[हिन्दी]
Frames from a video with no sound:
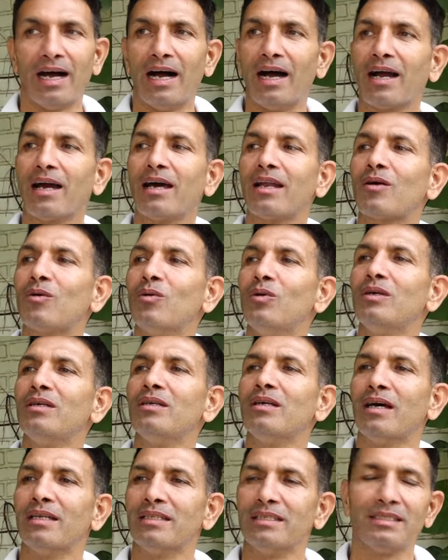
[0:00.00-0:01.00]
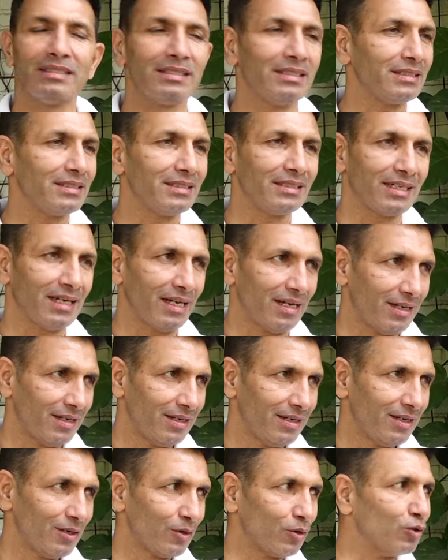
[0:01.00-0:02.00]
अगर कोई अजय सिंह जी का
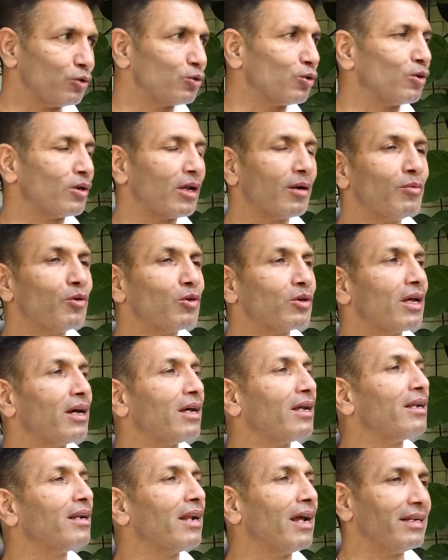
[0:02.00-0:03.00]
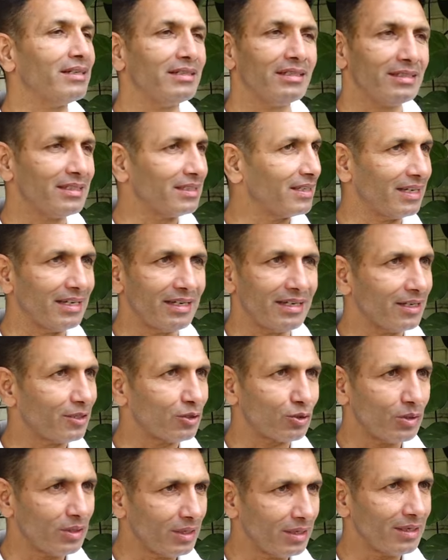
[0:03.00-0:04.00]
कोई छोटा मोटा राजनीतिक कैरियर
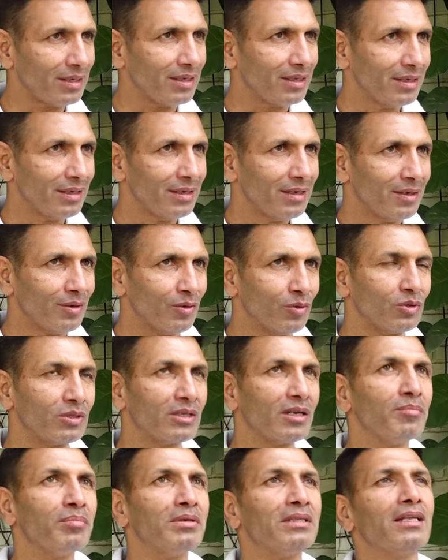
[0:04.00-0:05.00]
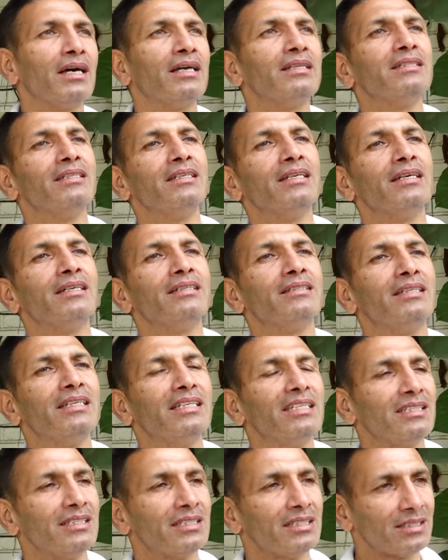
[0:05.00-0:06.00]
तो है नहीं उनके पिताजी ने इस
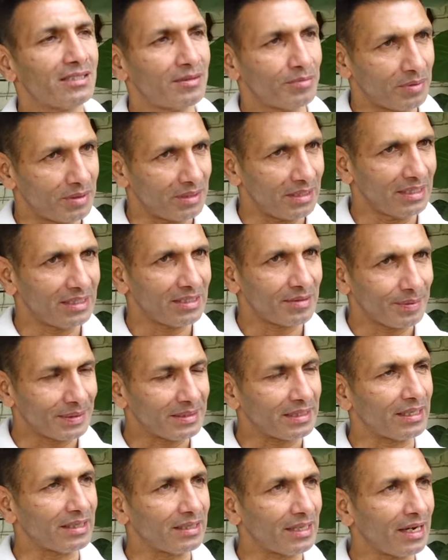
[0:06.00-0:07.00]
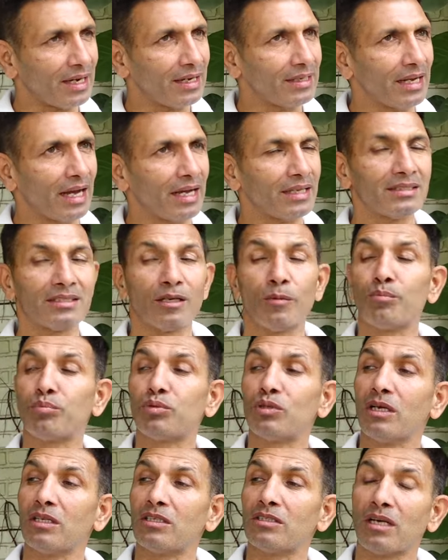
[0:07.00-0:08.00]
देश इस प्रदेश पे सत्ता कही आज
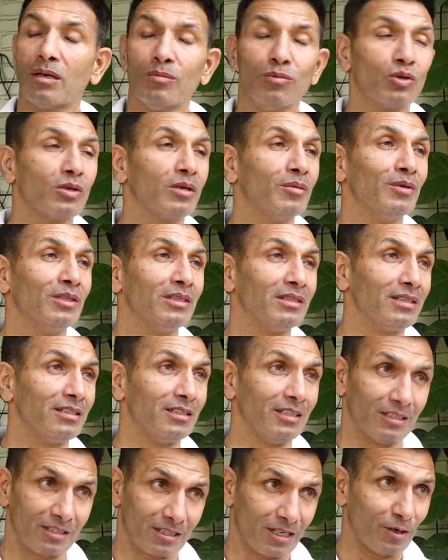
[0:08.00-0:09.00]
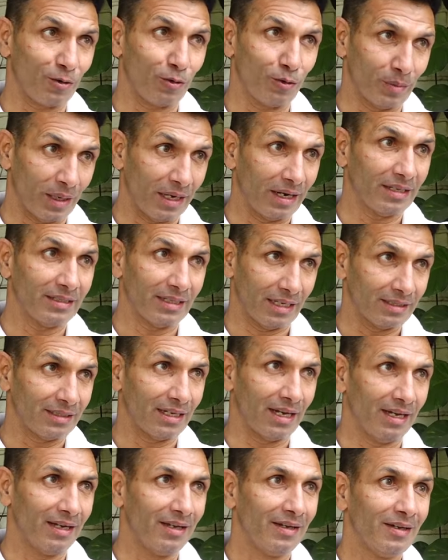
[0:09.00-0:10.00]
सबसे अच्छा मुख्यमंत्री देश का कोई माना
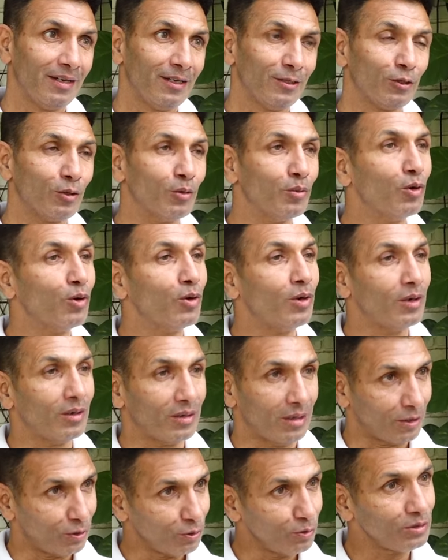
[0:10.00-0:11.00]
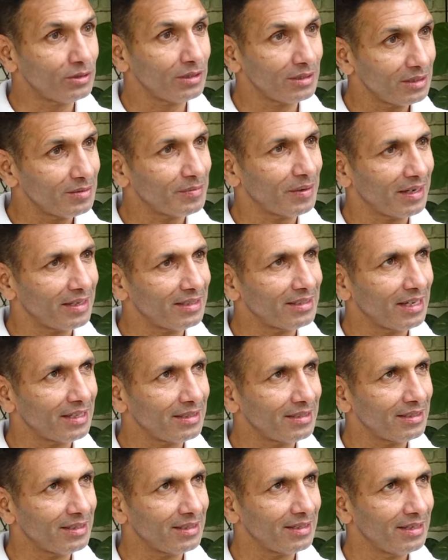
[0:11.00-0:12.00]
जाता है तो वो अर्जुन सिंह जी माने
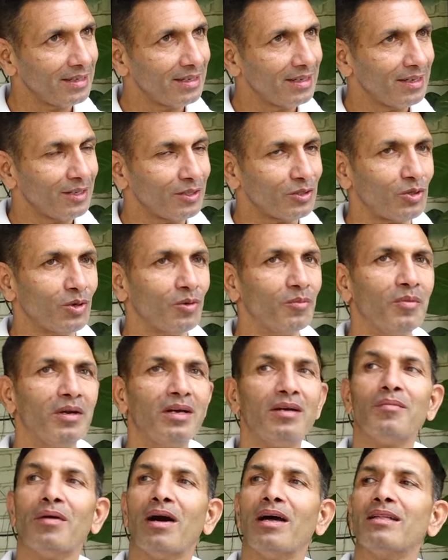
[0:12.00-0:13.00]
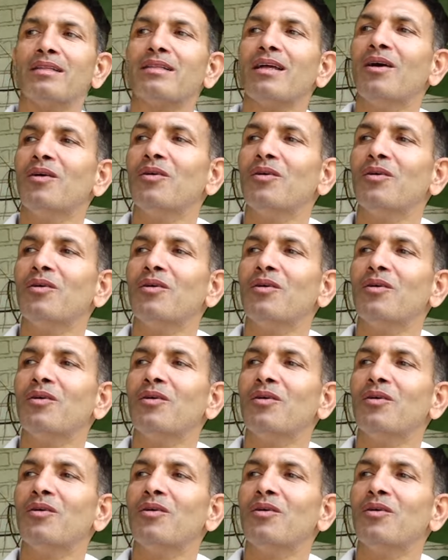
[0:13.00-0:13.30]
जाते हैं तो मैं मानता